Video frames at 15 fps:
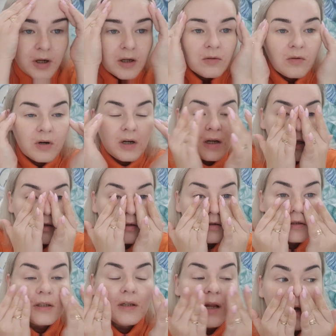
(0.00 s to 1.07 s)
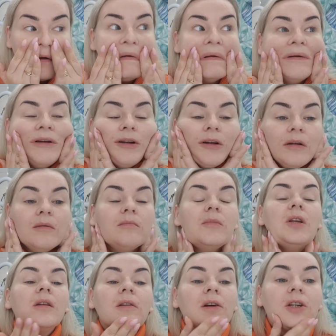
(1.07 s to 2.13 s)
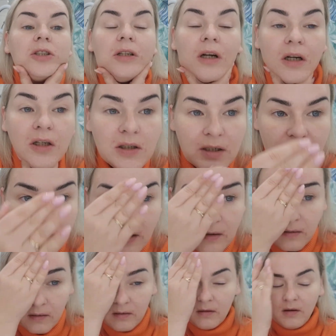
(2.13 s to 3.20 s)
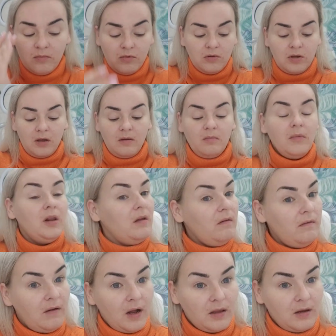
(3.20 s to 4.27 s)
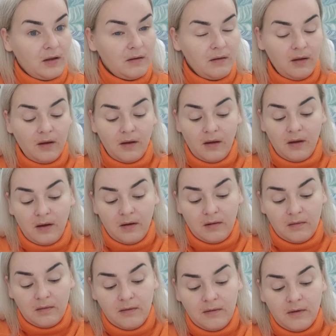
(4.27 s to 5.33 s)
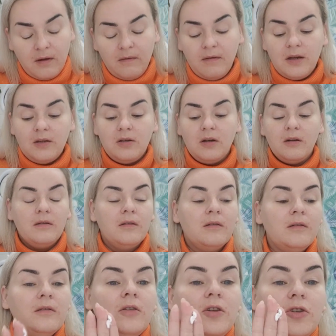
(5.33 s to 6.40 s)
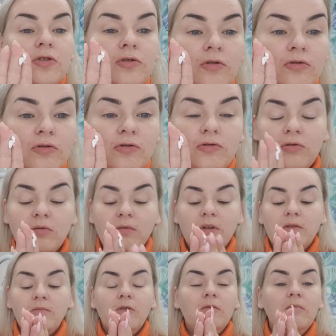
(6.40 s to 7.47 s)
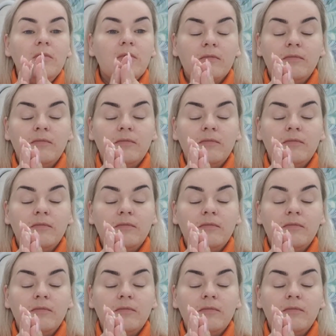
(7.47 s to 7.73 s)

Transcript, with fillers: который я нанесла, мне даже кажется как будто и маловато. Давайте еще чуть-чуть возьмем.